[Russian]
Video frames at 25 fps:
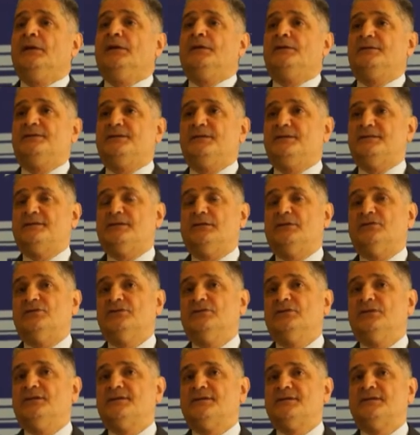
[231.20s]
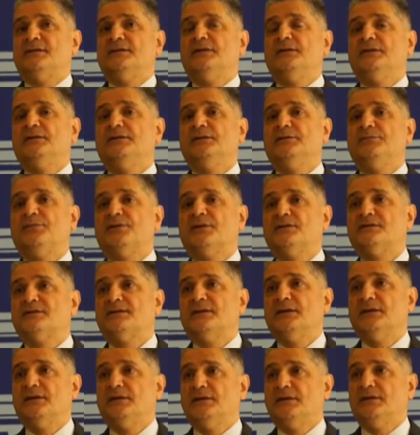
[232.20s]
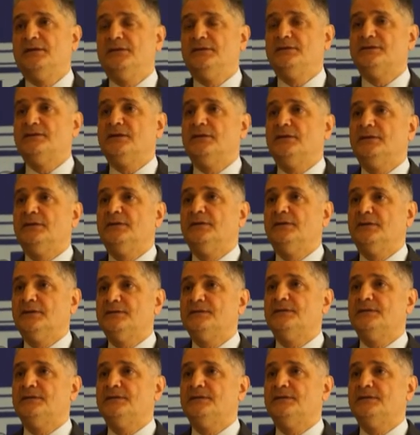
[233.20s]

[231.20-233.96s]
Здесь сложилась непростая э,